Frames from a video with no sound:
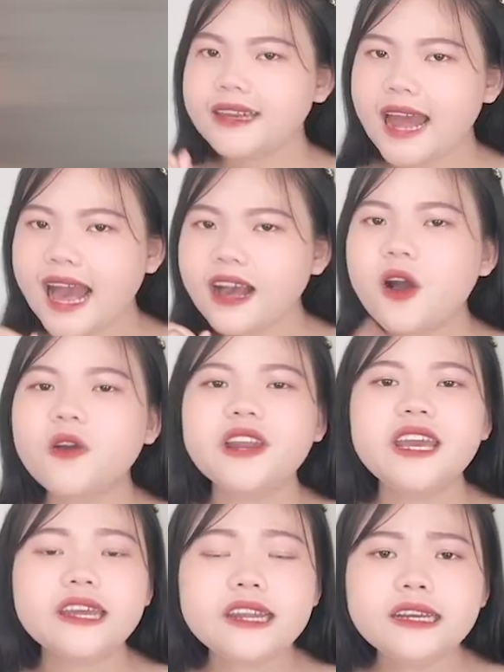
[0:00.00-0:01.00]
ทางออก
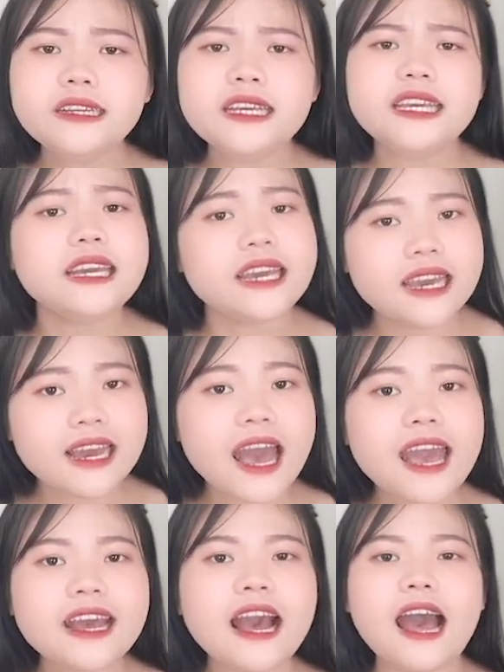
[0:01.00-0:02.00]
ในเรื่องนี้
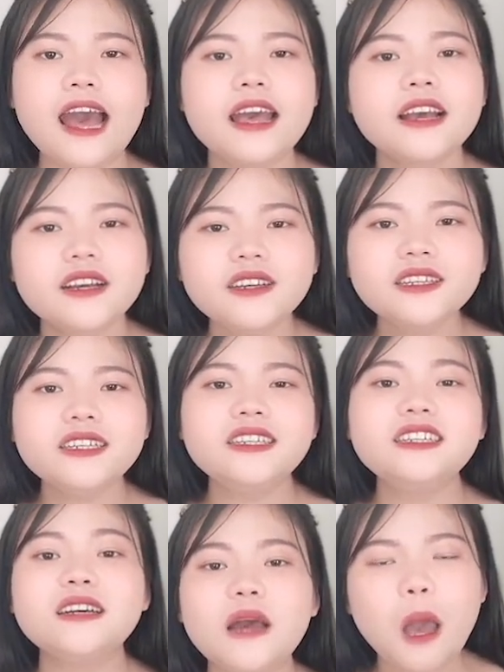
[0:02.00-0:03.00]
ง่ายๆค่ะ ก็คือ